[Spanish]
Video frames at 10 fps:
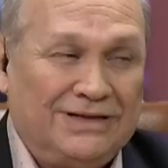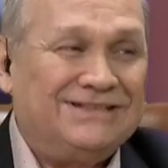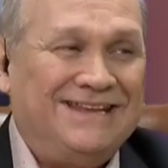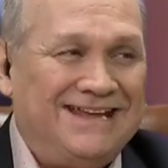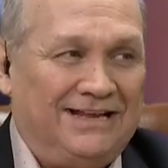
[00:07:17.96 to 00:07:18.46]
es una
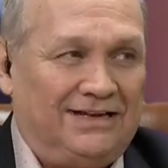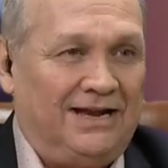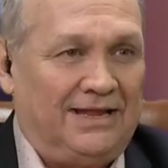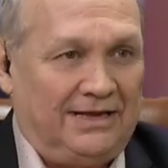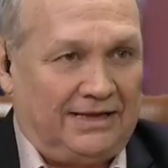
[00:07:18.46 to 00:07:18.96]
señal
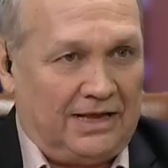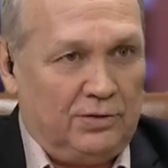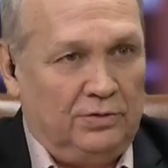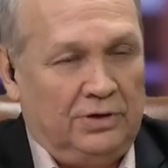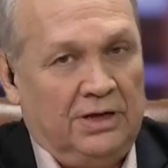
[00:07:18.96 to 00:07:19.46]
clara de que
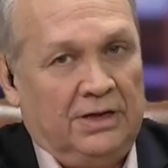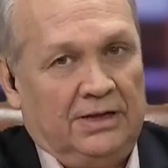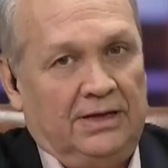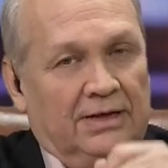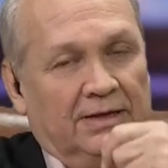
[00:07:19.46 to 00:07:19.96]
hay un
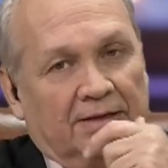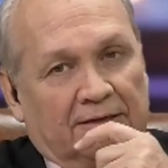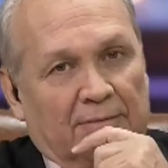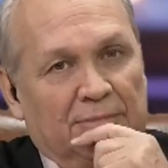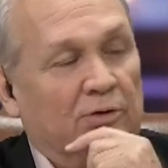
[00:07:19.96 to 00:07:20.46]

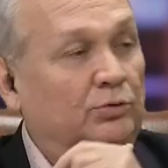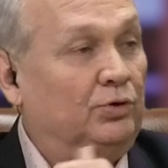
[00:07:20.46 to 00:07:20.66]
eh, camino